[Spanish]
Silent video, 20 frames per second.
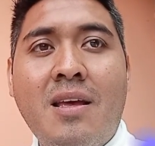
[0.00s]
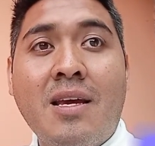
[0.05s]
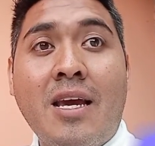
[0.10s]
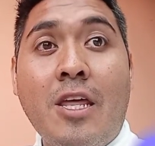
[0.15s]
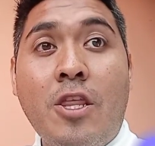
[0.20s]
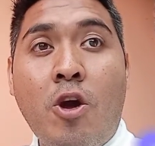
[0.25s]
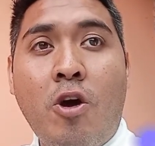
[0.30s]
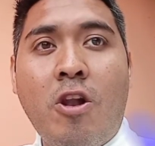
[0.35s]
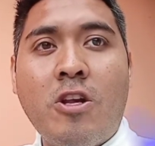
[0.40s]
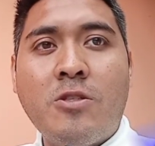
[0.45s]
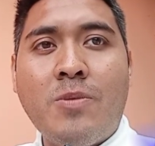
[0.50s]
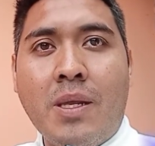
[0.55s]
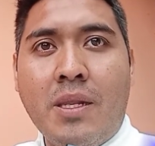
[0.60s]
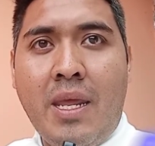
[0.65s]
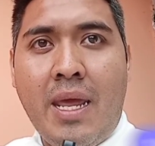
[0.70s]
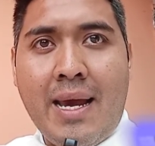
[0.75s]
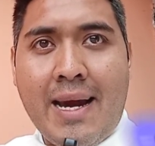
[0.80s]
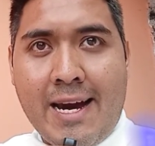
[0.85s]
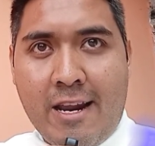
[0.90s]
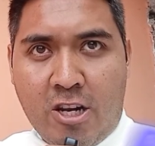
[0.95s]
Que Dios los
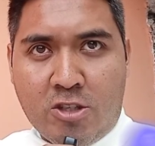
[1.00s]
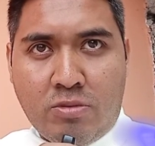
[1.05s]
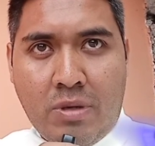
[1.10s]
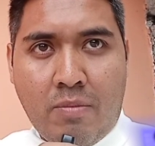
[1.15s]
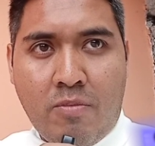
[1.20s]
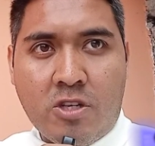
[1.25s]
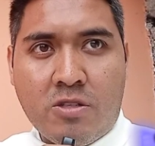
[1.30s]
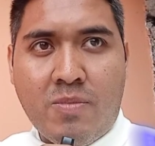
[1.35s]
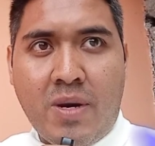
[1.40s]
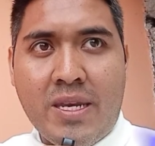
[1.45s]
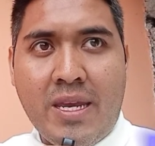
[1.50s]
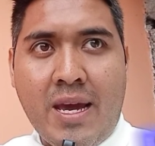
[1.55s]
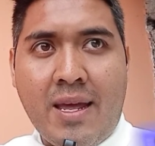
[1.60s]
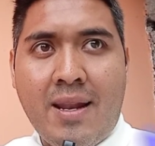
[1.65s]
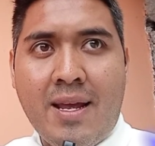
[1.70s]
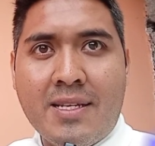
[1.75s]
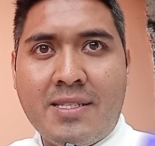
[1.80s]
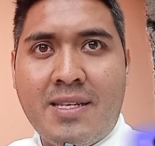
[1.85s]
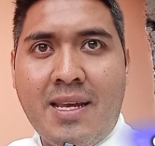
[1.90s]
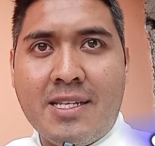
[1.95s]
bendiga, nos vemos
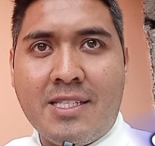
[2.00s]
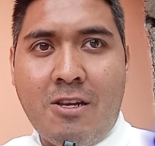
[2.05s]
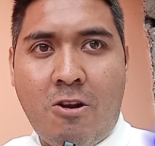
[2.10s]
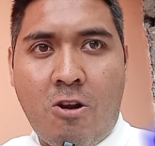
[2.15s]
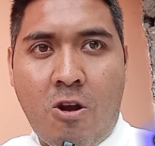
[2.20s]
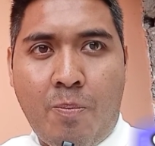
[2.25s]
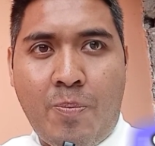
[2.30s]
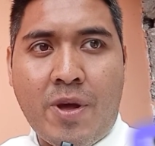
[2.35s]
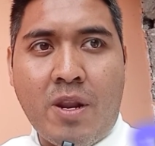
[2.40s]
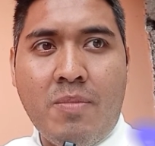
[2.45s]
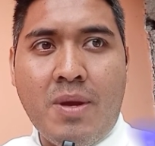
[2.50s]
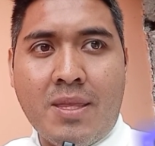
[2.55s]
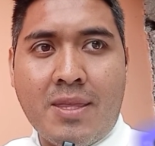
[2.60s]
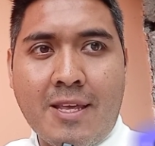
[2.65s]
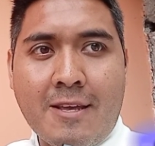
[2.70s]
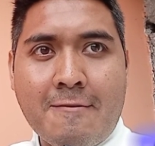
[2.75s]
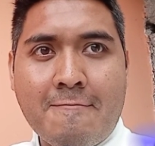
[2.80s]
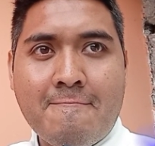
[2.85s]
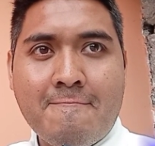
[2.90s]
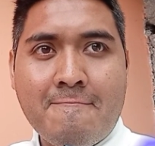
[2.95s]
mañana si así lo
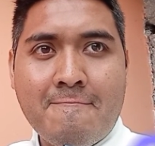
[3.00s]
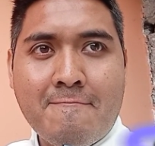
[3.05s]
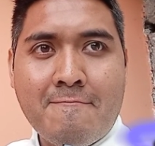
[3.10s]
permite.